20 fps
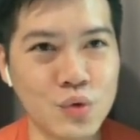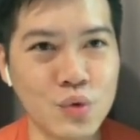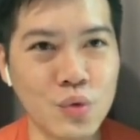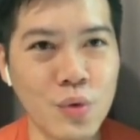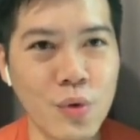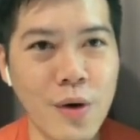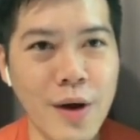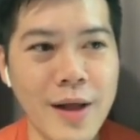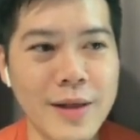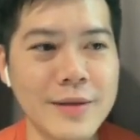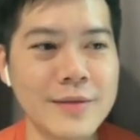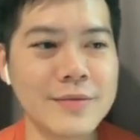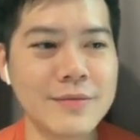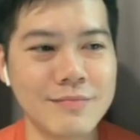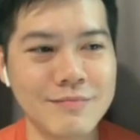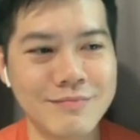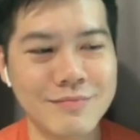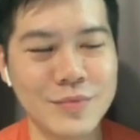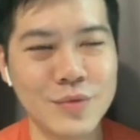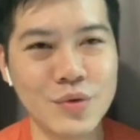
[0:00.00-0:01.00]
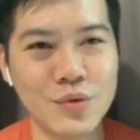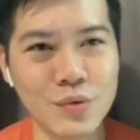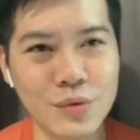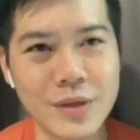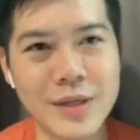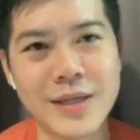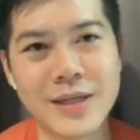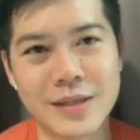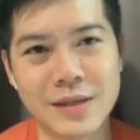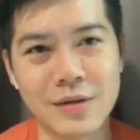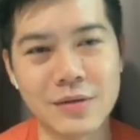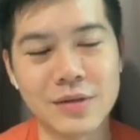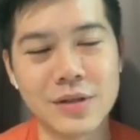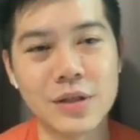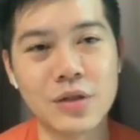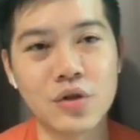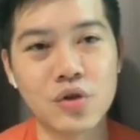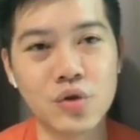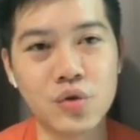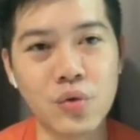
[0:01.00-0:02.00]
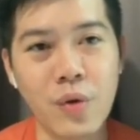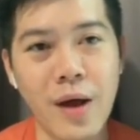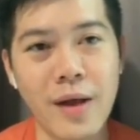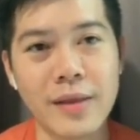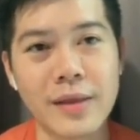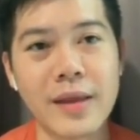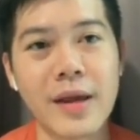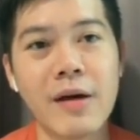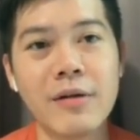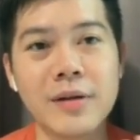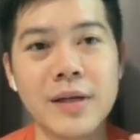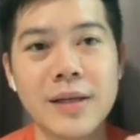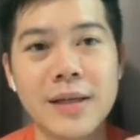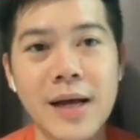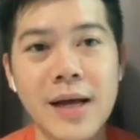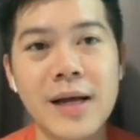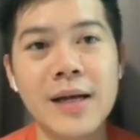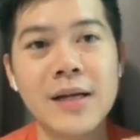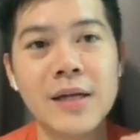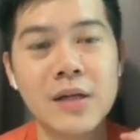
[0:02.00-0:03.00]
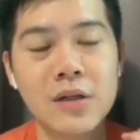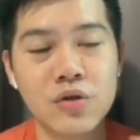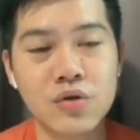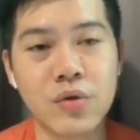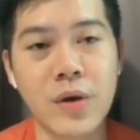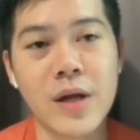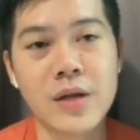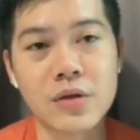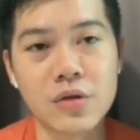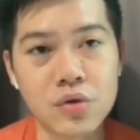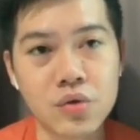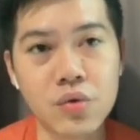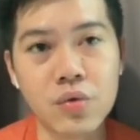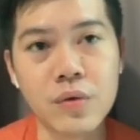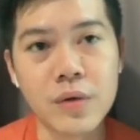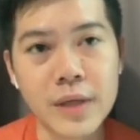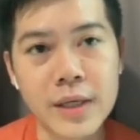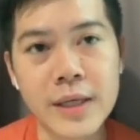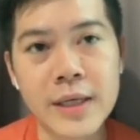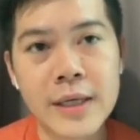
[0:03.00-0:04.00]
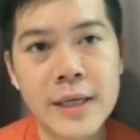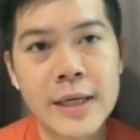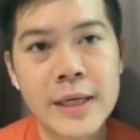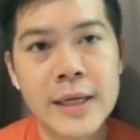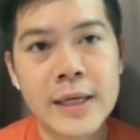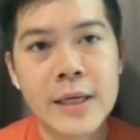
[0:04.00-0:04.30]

专注意力也是转掉你的专注力。